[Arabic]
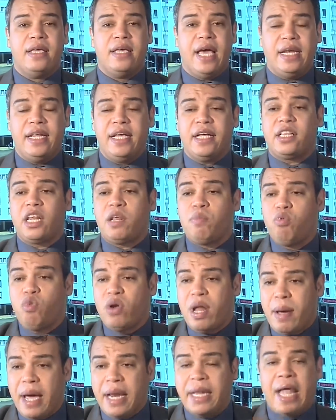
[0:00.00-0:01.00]
يعني
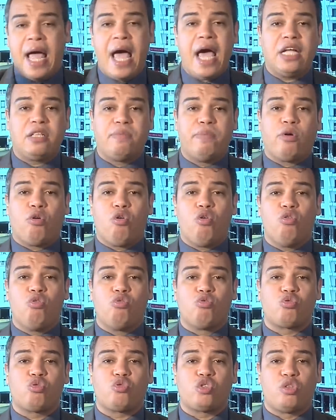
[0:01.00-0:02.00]
يضربون عرض حائط بكل
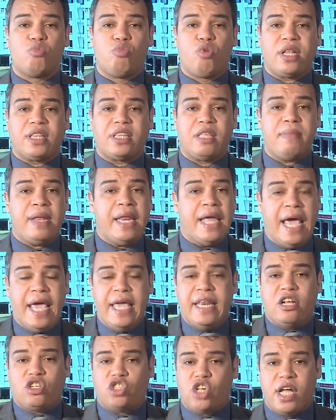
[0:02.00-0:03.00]
النصوص المنظمة
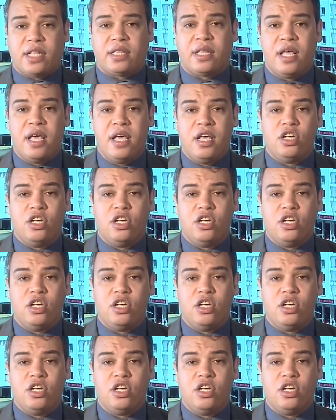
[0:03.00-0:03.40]
لأي نشاط